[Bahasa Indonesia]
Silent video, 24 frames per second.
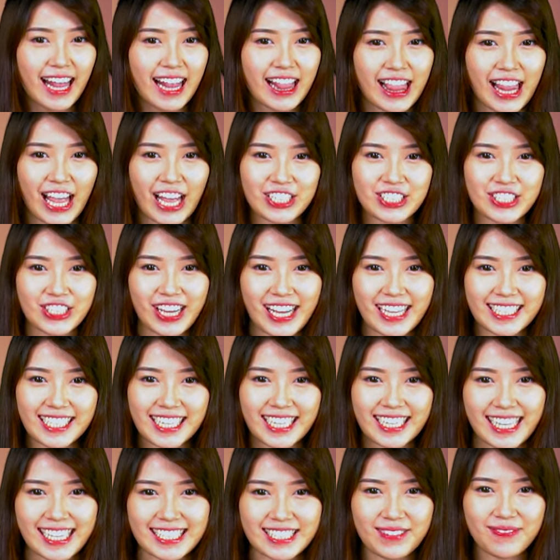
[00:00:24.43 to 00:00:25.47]
Langsung aja
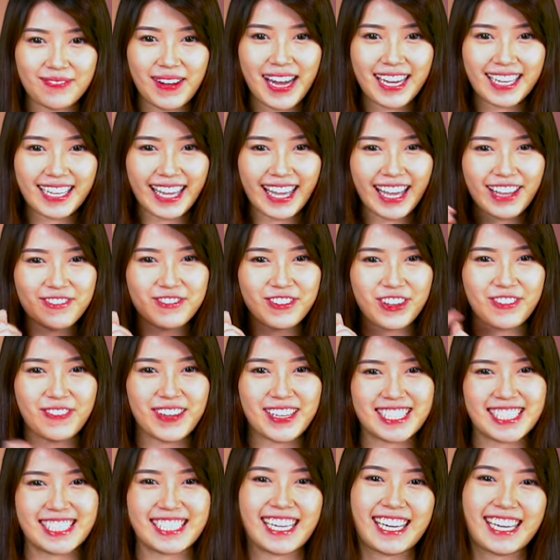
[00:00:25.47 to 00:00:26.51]
kita simak
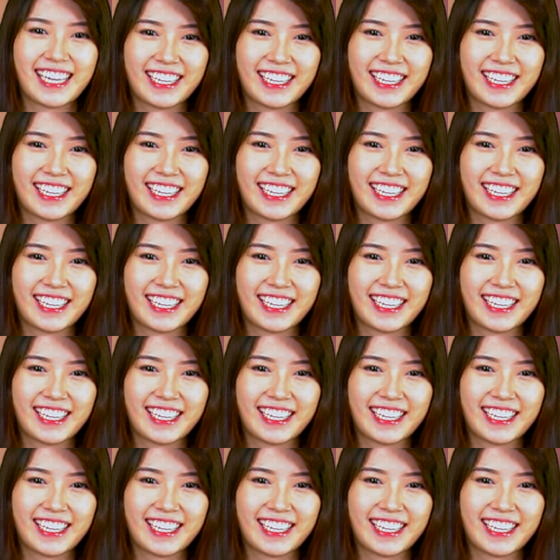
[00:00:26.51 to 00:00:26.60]
informasinya.